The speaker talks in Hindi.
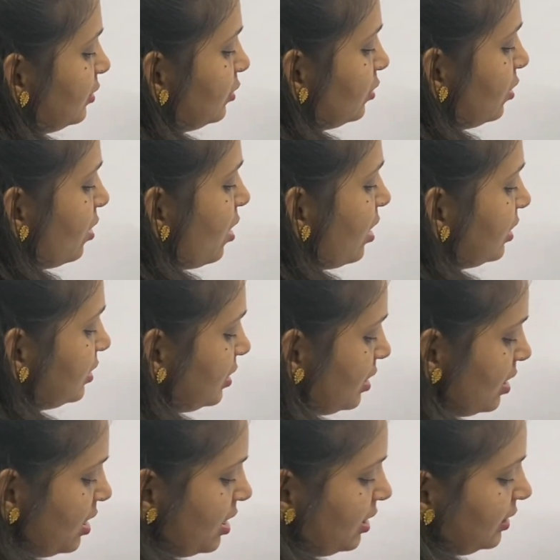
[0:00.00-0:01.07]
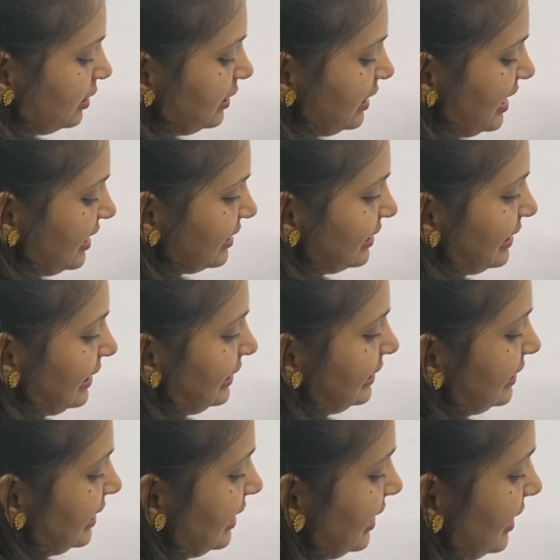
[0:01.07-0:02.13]
नॉन टेन के
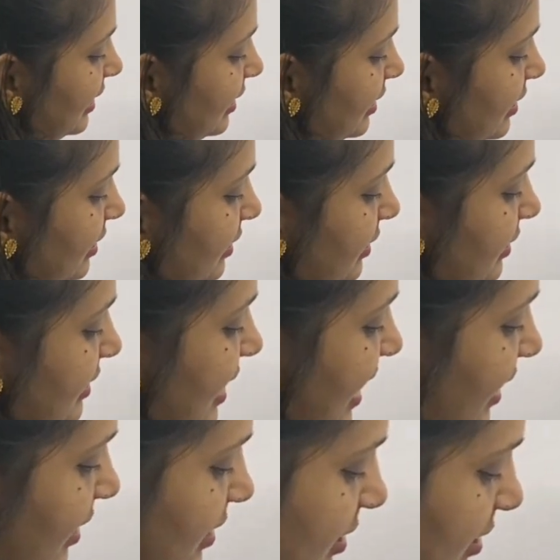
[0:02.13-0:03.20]
लिए डेक